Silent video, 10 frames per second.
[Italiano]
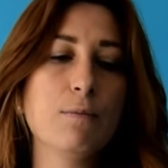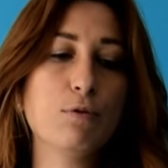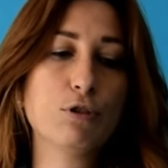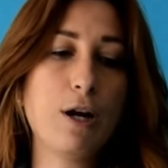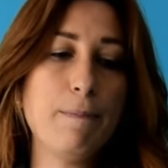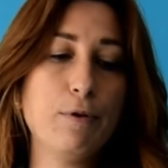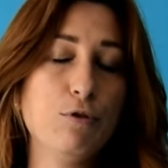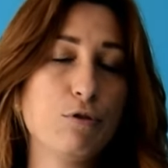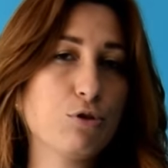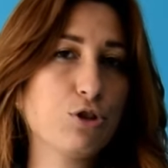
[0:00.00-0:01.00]
purtroppo
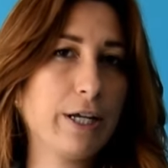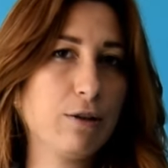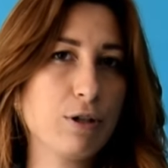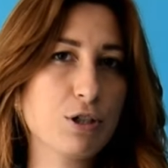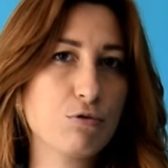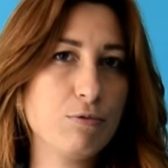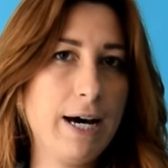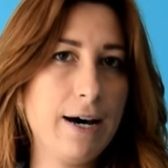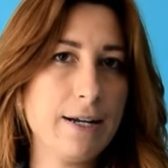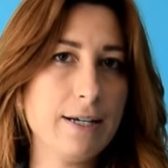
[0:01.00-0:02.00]
non riuscendo a
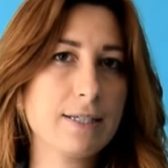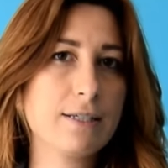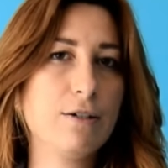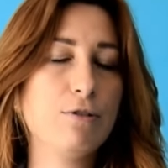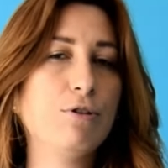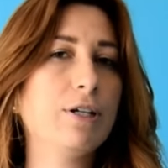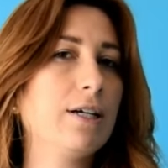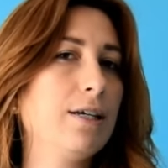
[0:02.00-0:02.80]
sudare se non